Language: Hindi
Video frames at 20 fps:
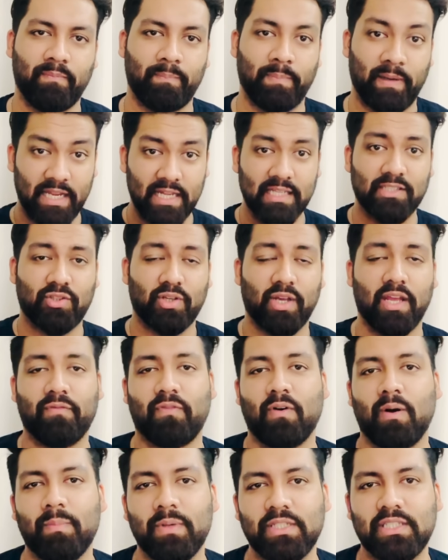प्लेयर्स जो है
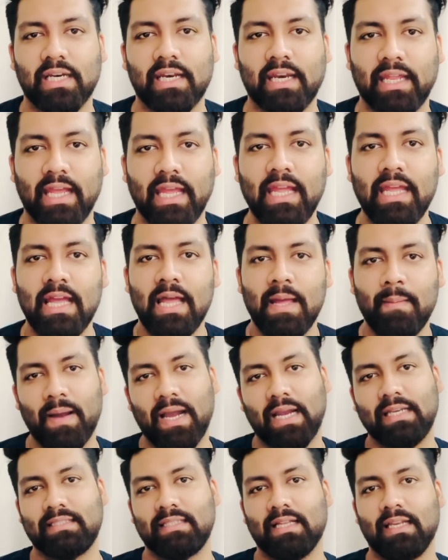फॉर्म में चल रहे हैं
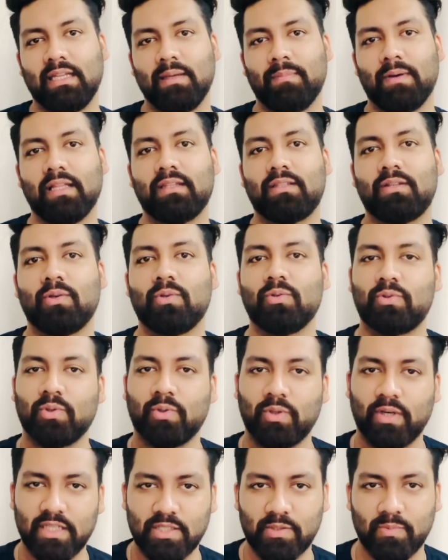पाकिस्तान की बात करूं
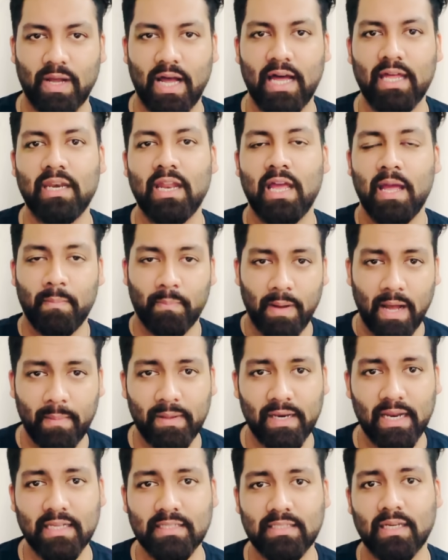तो रिजवान
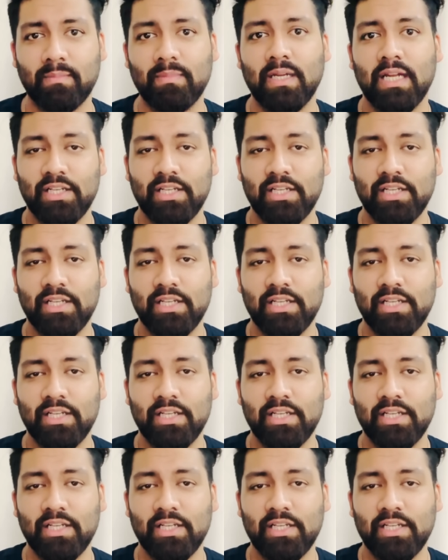बाबर आजम